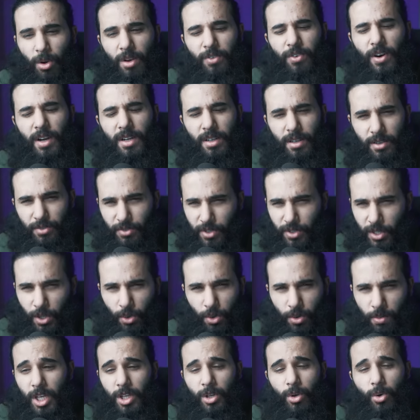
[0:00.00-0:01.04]
والفقر
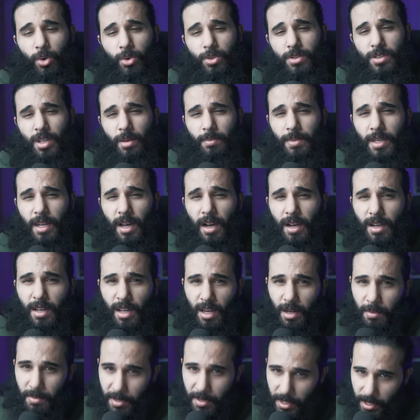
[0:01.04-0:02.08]
فيك وإن كنت من
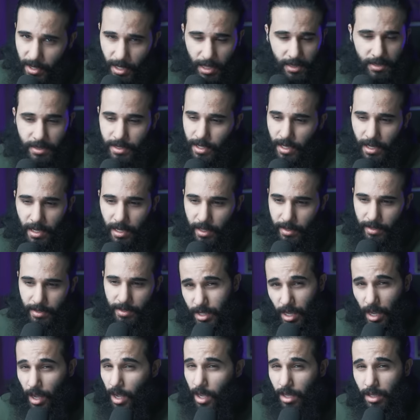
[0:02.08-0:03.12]
أكرم الناس علي
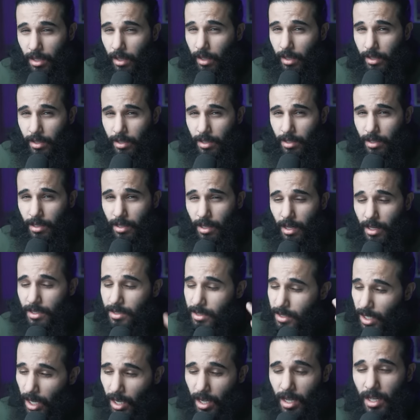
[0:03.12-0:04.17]
أنت أخي
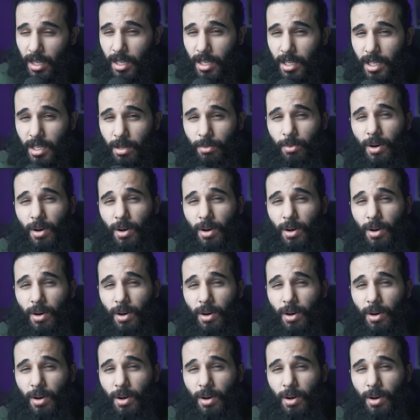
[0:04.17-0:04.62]
أنت أخي